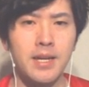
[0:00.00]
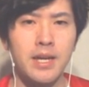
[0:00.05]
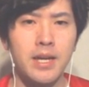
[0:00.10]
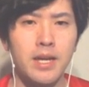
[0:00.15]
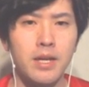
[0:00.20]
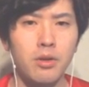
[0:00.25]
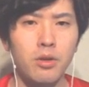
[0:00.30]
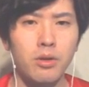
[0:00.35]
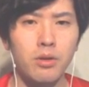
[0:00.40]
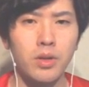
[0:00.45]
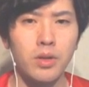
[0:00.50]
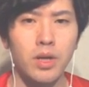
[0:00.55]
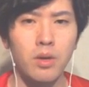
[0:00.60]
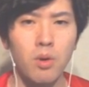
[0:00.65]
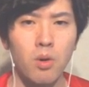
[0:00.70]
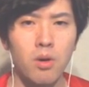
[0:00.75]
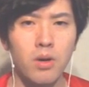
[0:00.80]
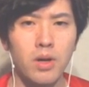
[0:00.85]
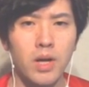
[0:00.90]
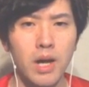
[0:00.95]
えー、ということで、
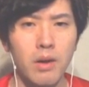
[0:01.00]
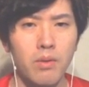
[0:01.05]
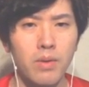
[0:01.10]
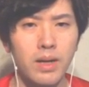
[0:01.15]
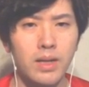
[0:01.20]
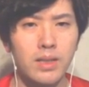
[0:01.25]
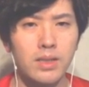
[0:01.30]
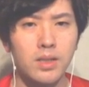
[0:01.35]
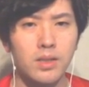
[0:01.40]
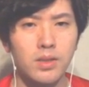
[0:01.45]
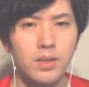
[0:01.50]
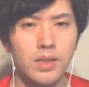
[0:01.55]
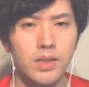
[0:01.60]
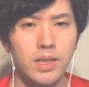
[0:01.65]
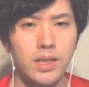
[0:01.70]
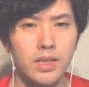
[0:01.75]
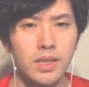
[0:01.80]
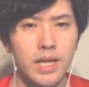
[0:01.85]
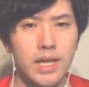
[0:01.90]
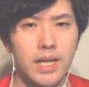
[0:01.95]
今回は
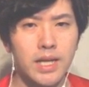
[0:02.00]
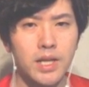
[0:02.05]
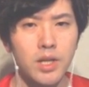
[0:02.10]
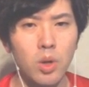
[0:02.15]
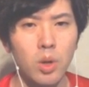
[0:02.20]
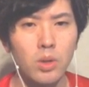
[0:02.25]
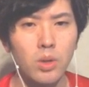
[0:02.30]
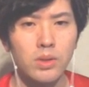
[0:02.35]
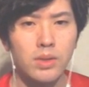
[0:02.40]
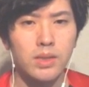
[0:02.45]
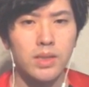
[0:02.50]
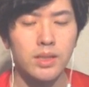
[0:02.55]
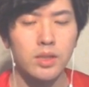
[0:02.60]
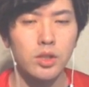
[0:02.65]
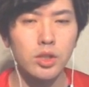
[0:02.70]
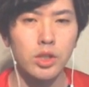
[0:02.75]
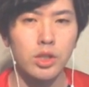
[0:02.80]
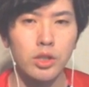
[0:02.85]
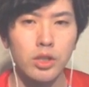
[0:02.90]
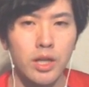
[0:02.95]
ファーストステージ第4
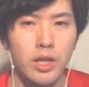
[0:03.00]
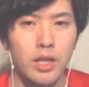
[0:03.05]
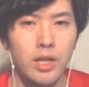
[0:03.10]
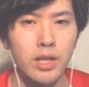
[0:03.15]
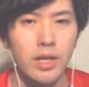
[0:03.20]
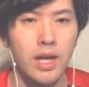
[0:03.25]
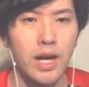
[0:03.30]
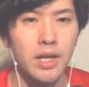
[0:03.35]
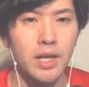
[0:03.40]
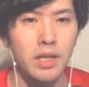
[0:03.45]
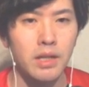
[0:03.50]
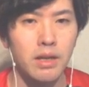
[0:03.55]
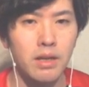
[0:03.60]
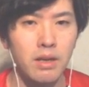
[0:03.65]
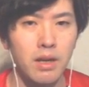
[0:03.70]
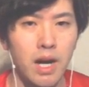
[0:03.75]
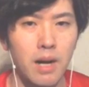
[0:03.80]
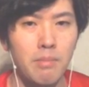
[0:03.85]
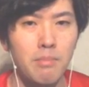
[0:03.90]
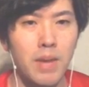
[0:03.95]
節、えー、相手は
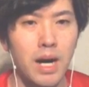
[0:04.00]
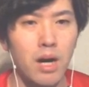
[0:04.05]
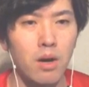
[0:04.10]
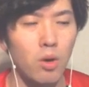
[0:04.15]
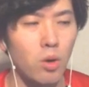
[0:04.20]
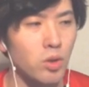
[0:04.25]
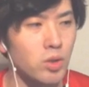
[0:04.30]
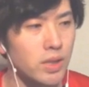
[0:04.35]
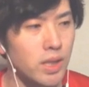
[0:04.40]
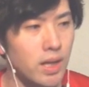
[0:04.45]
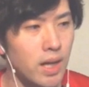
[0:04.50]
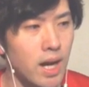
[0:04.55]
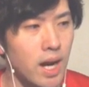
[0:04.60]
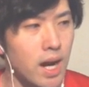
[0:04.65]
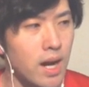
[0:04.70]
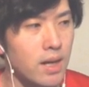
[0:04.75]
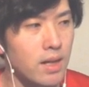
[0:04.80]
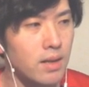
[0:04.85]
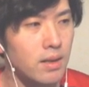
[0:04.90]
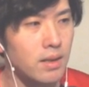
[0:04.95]
ガンバ大
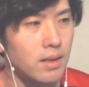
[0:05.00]
阪、